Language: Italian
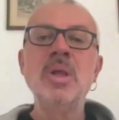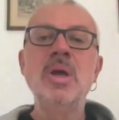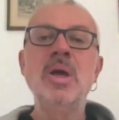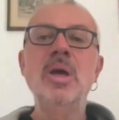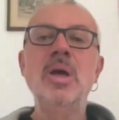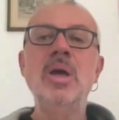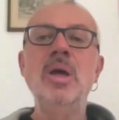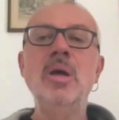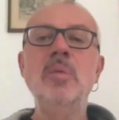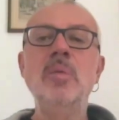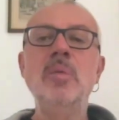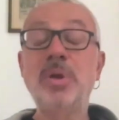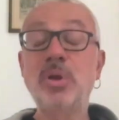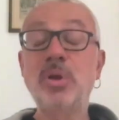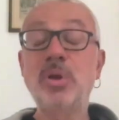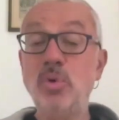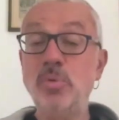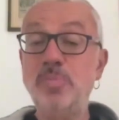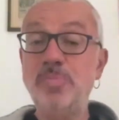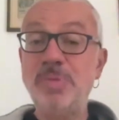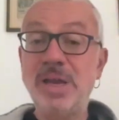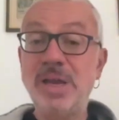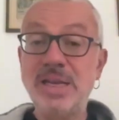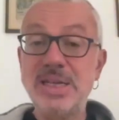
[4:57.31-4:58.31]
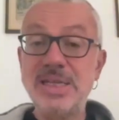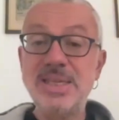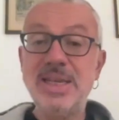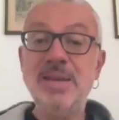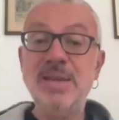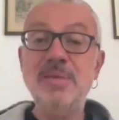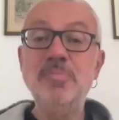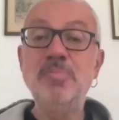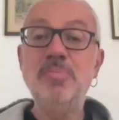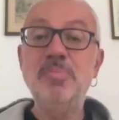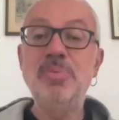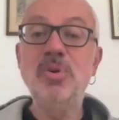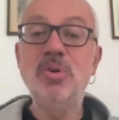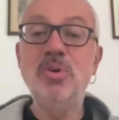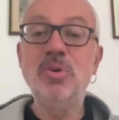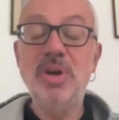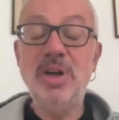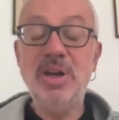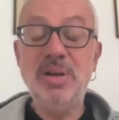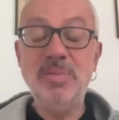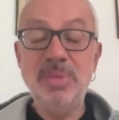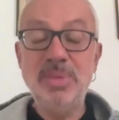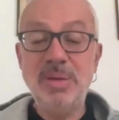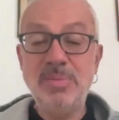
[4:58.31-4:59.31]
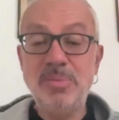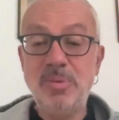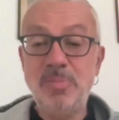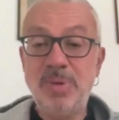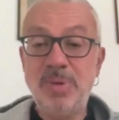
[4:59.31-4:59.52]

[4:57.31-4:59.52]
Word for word: eh, per cui per esempio abbiamo